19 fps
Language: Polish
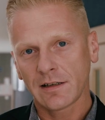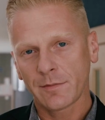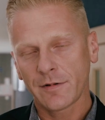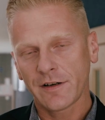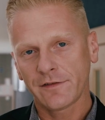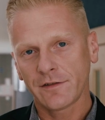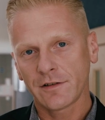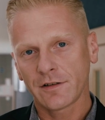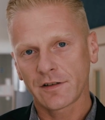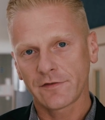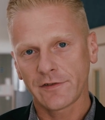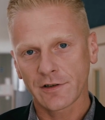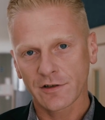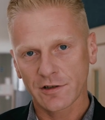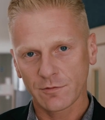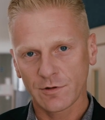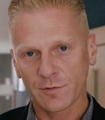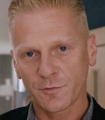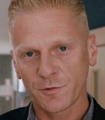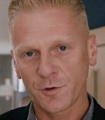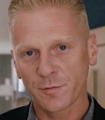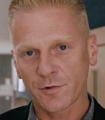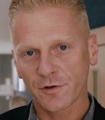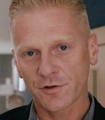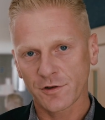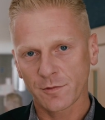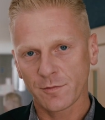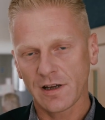na pewno zwiększyły mój
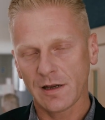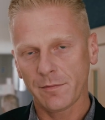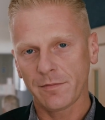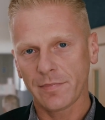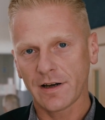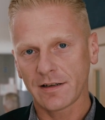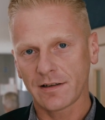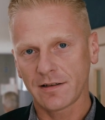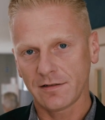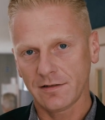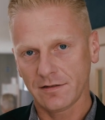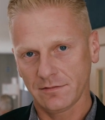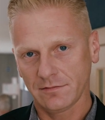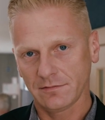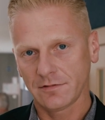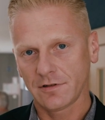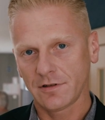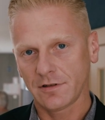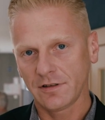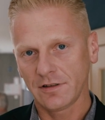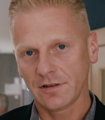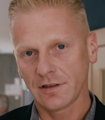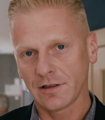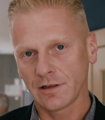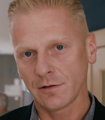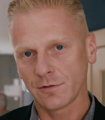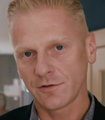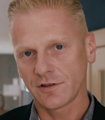poziom empatii do
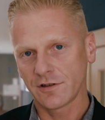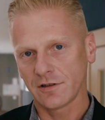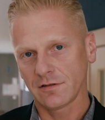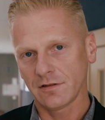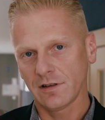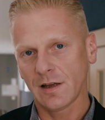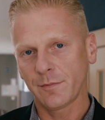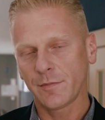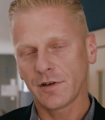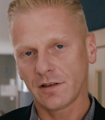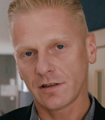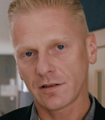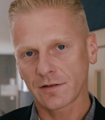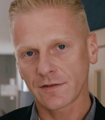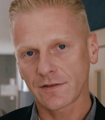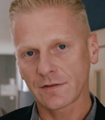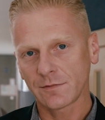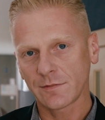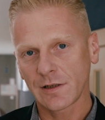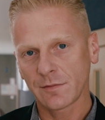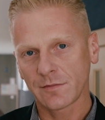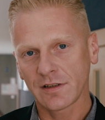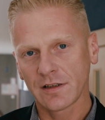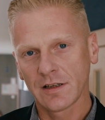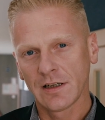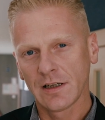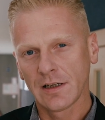innych ludzi. Lepiej ich rozumiem,